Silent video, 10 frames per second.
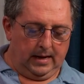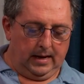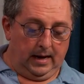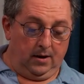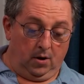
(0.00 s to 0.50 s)

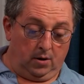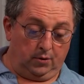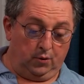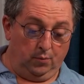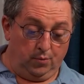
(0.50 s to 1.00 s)
Alors,
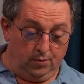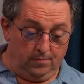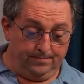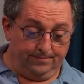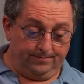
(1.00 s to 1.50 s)

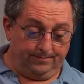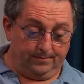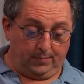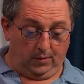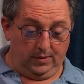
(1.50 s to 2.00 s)
debout,
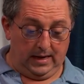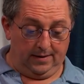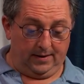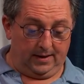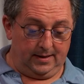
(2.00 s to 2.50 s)
prenez la
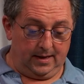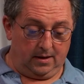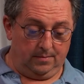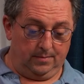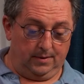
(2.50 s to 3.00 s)
vérité
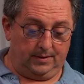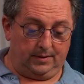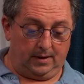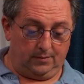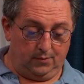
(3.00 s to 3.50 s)
comme
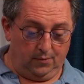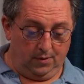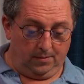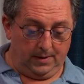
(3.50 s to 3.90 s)
ceinture,